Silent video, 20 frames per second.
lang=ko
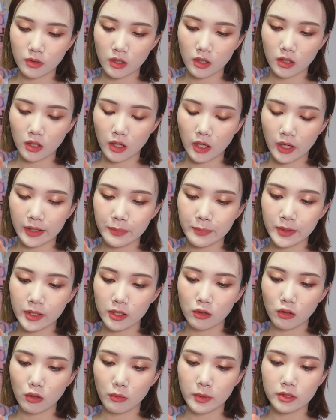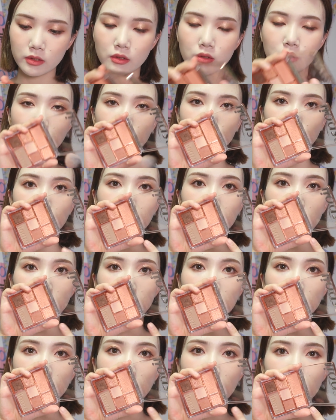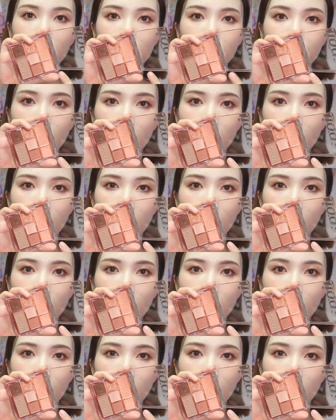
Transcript: 아까 아이 메이크업에 썼던 이 피치라이크